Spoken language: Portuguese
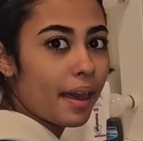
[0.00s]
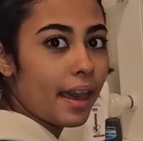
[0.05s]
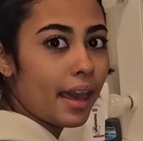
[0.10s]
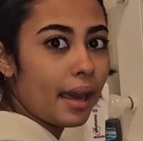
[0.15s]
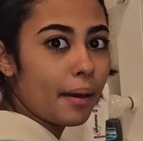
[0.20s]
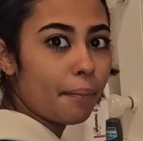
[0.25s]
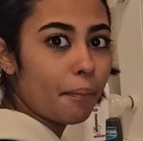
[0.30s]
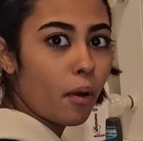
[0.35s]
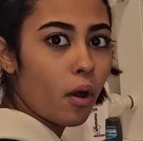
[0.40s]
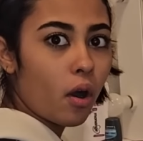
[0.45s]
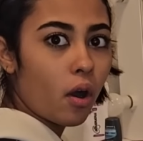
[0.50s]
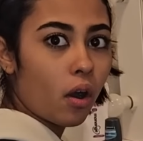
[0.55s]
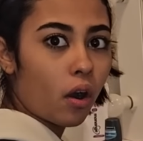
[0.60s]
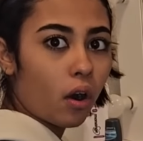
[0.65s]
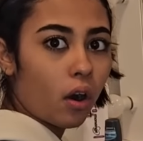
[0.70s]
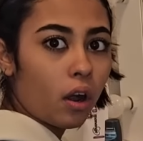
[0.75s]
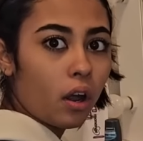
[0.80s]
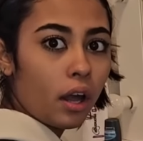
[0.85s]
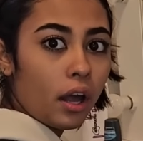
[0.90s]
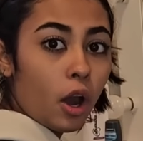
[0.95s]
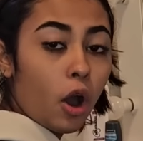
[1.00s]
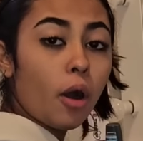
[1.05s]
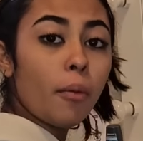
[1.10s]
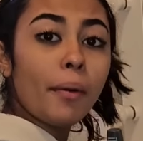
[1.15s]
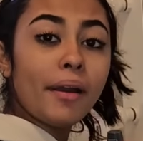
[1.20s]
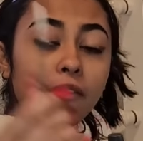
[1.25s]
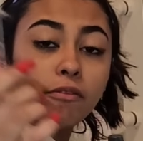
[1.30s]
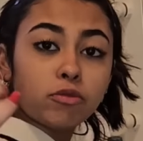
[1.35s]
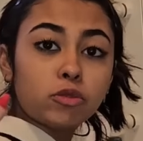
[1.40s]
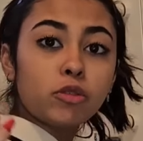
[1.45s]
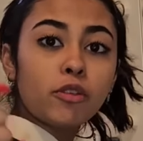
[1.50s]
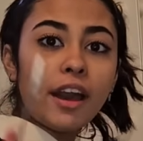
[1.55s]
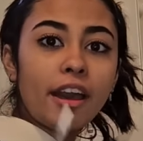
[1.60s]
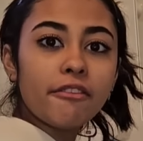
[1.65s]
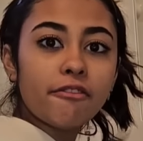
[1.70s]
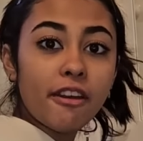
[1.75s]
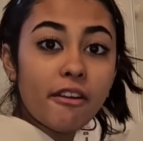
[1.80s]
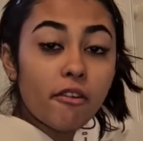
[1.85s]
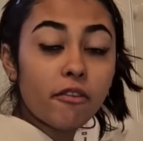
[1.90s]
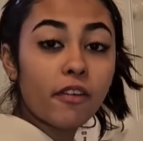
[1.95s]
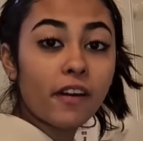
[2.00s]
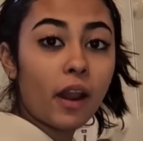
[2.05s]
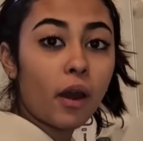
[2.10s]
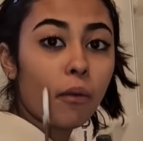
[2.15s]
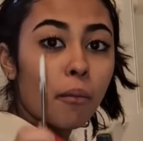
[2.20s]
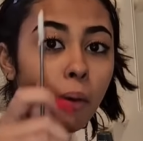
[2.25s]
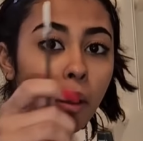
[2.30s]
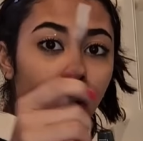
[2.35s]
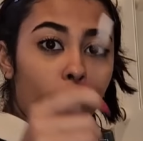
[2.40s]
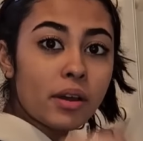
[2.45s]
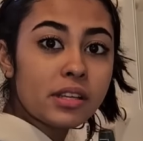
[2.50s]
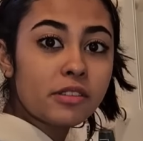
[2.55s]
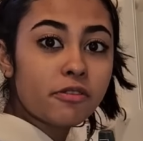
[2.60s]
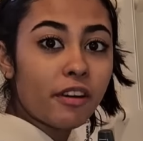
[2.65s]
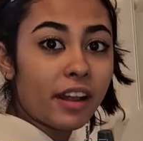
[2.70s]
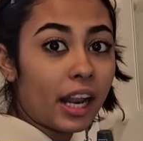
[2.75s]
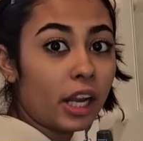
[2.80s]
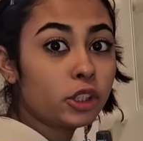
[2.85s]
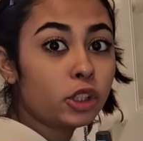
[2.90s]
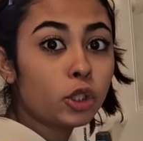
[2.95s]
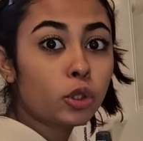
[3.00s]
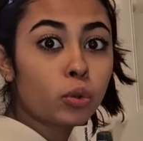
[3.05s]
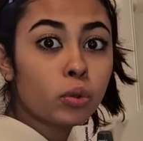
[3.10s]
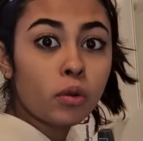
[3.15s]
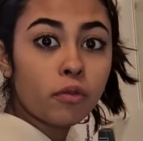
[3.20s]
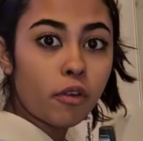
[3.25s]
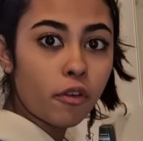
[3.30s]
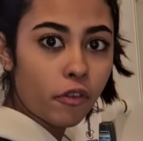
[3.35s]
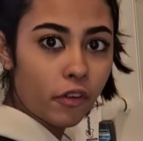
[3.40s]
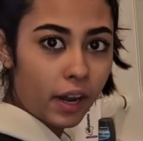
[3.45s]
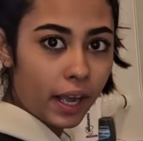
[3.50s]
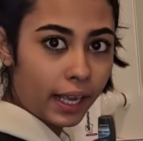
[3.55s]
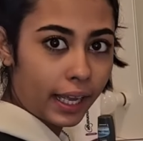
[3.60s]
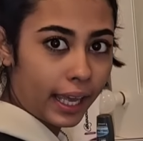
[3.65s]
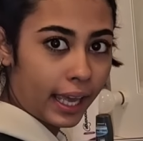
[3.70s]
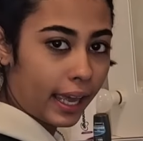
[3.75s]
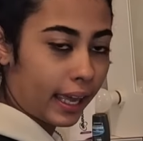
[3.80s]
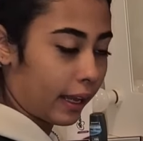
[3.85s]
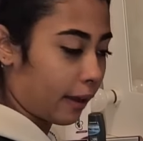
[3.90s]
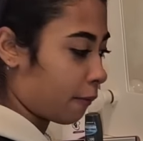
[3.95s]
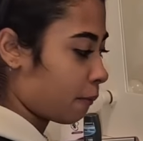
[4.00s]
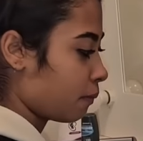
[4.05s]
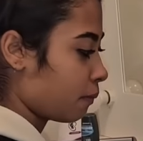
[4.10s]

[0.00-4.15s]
Ou só fica estressada. Ah, tu vai ver, eu vou falar alguma coisa, falar de tu, não vou falar quem.